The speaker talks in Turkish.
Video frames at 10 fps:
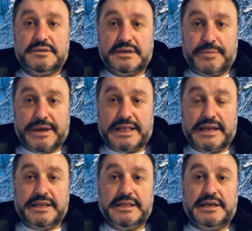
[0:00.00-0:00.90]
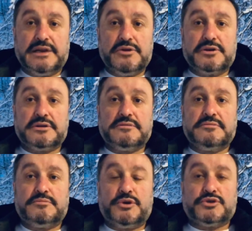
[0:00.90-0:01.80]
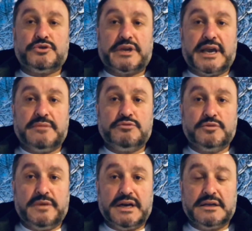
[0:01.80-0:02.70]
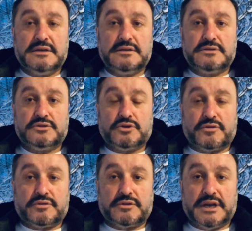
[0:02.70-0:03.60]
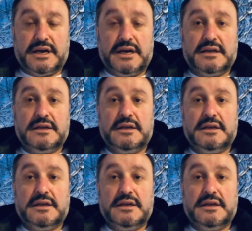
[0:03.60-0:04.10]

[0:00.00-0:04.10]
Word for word: kepenkler indiriliyor boş dükkan bulmak çok daha